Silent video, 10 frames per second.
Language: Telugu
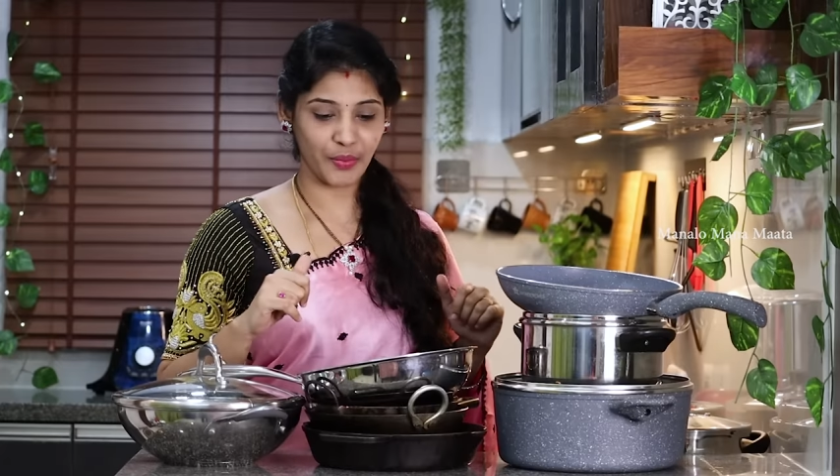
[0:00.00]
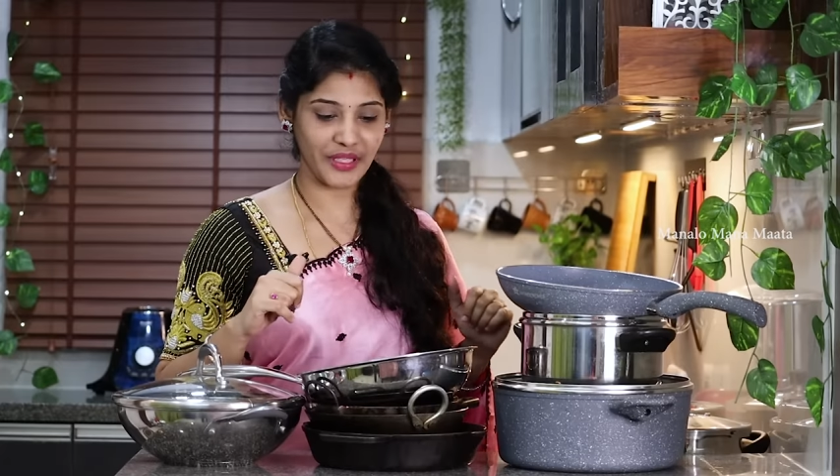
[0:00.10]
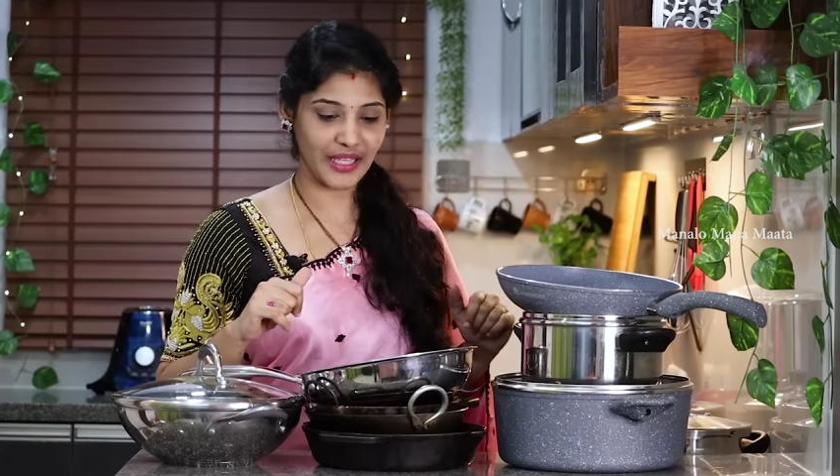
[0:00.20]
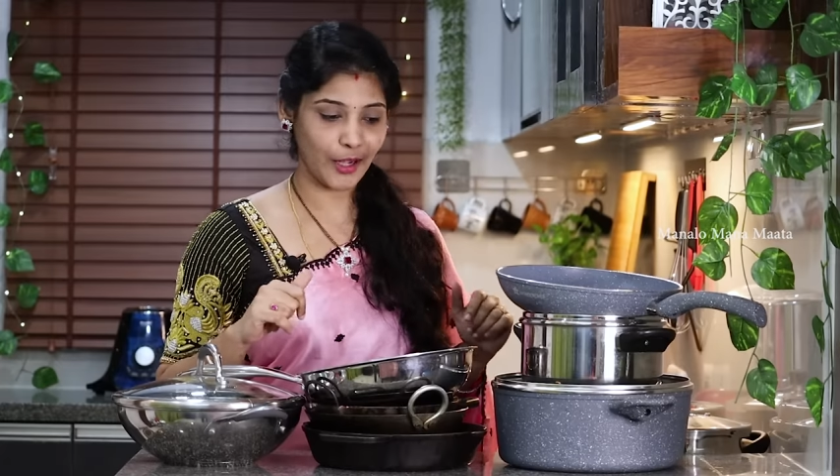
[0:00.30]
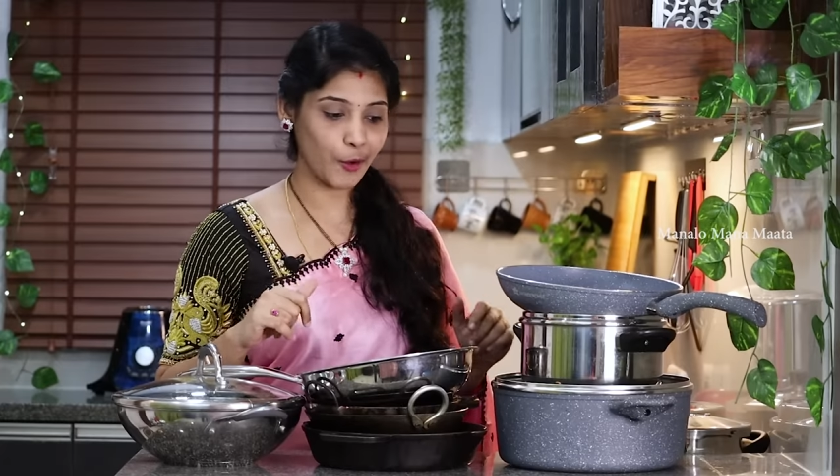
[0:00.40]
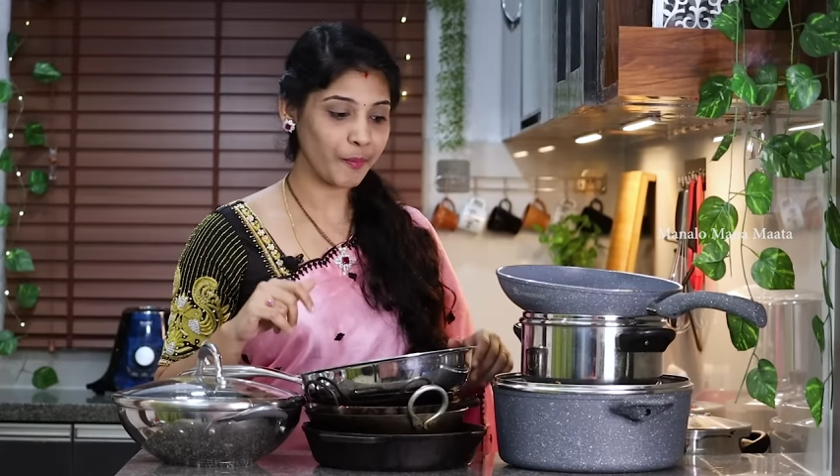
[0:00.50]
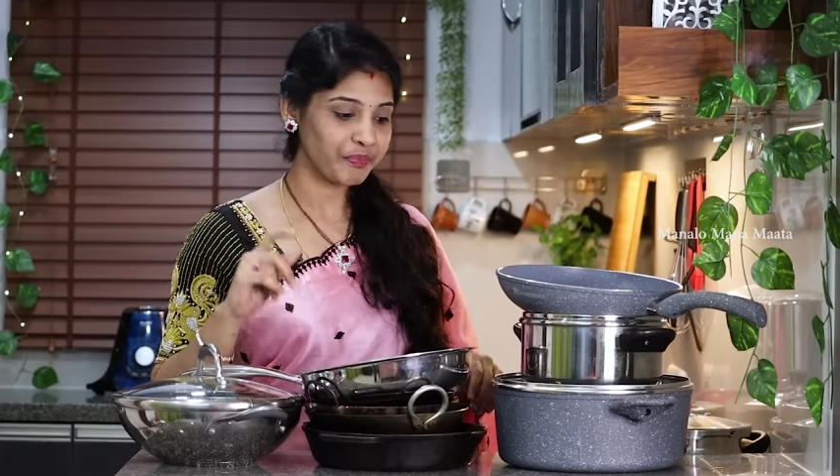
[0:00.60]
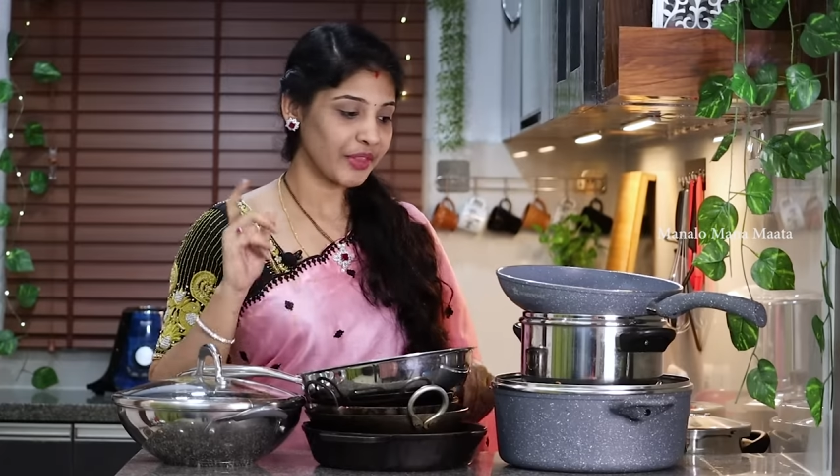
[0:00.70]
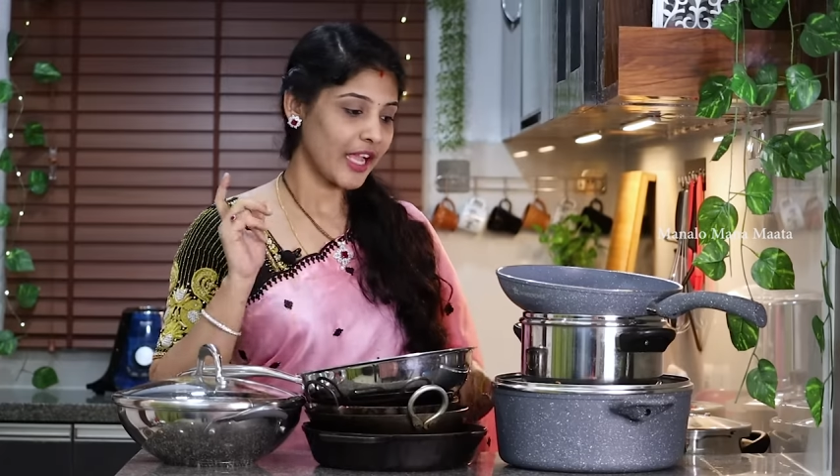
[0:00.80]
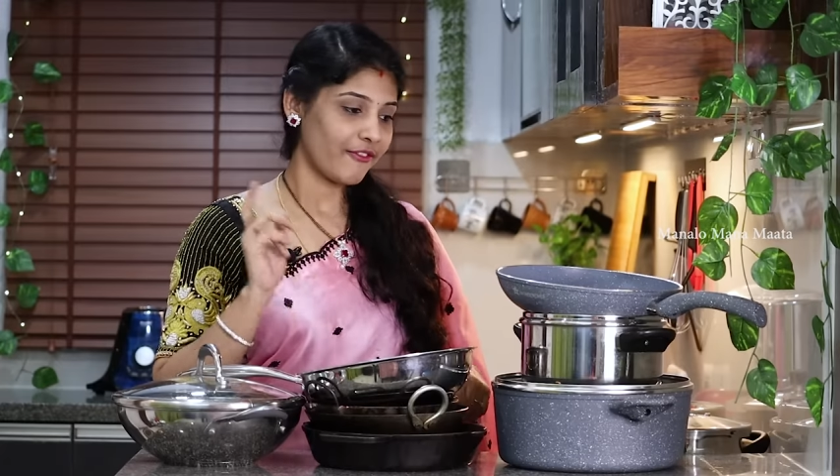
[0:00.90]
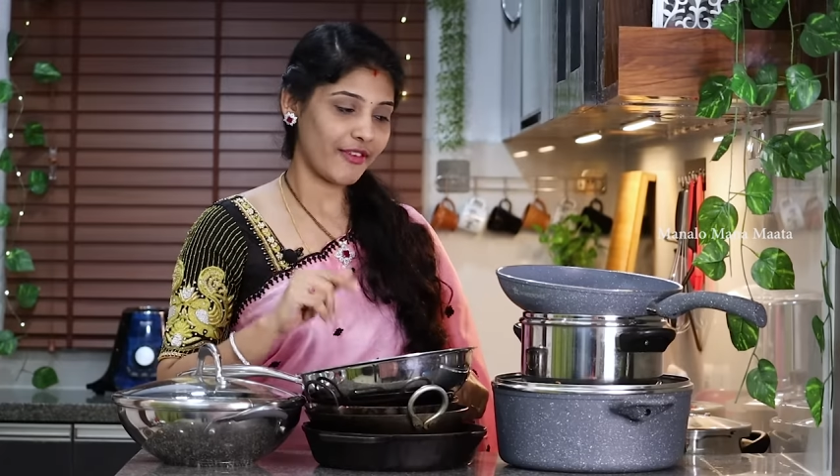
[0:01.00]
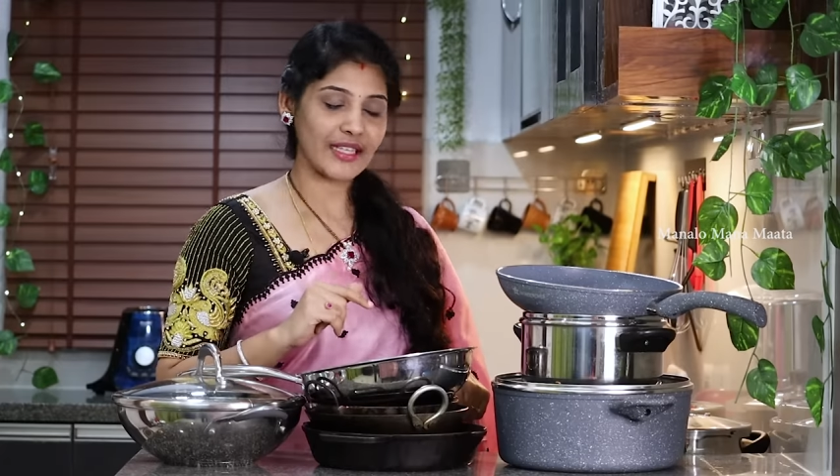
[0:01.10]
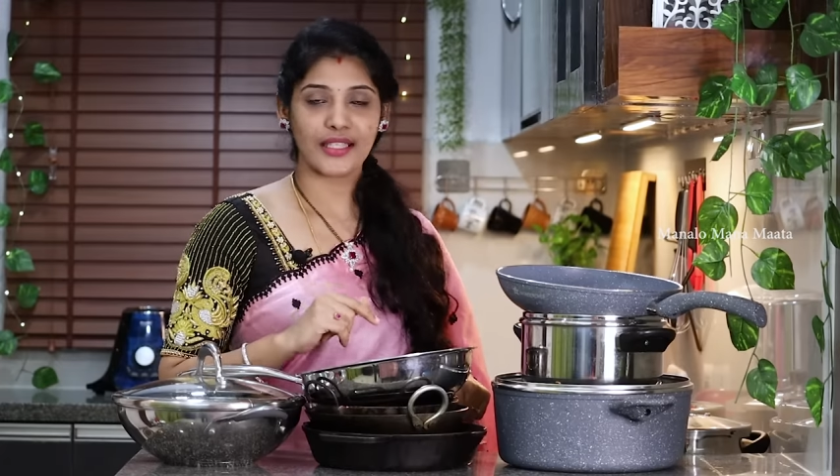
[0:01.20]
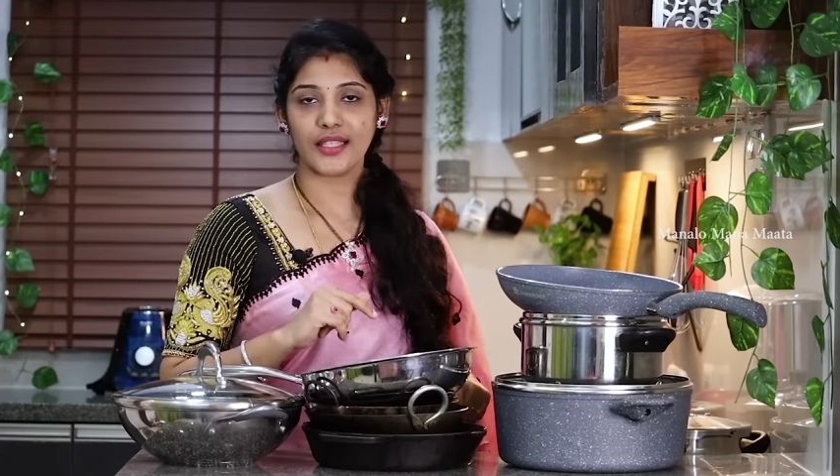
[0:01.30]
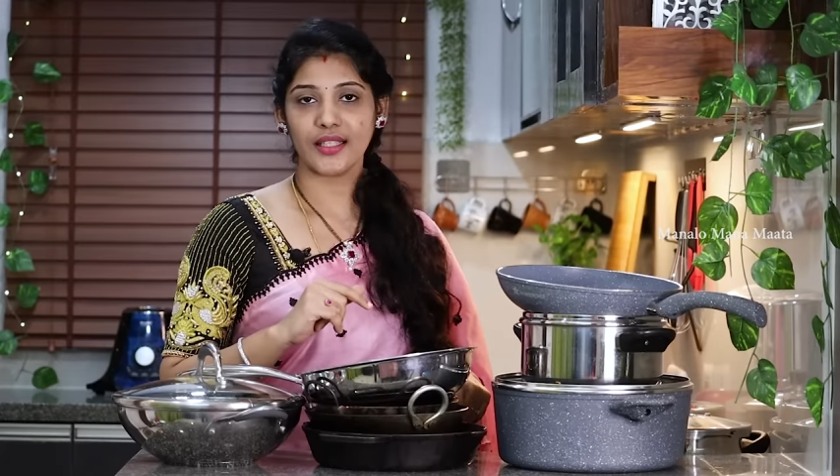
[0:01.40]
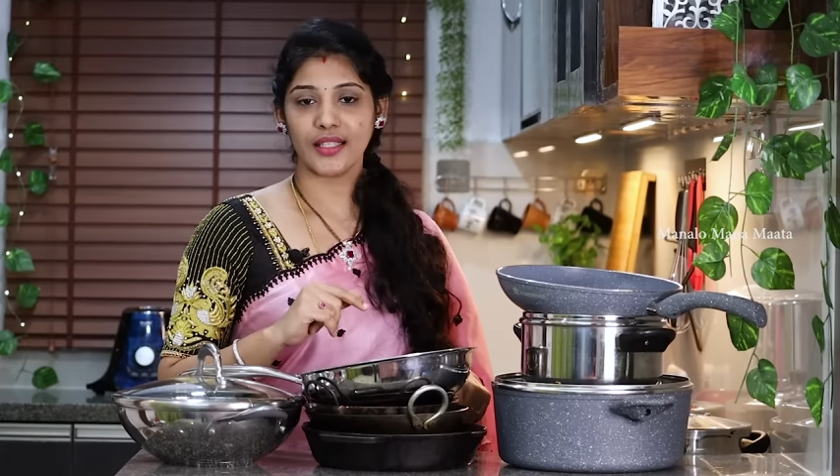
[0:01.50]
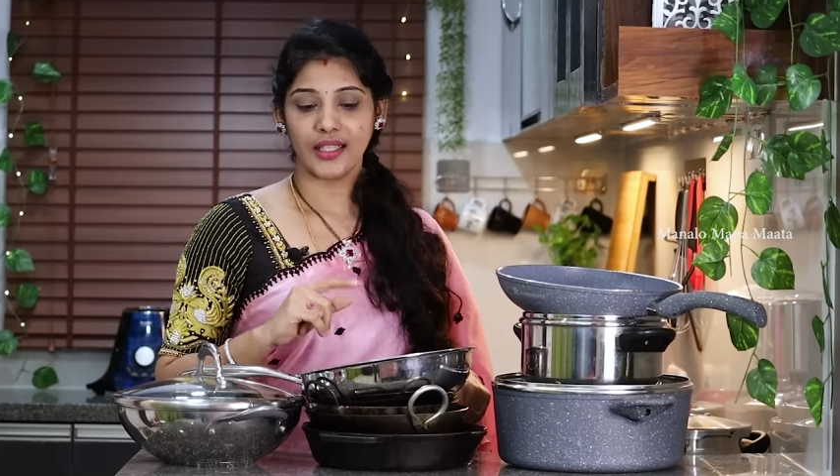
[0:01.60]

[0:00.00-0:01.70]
చూపిస్తాను ఫస్ట్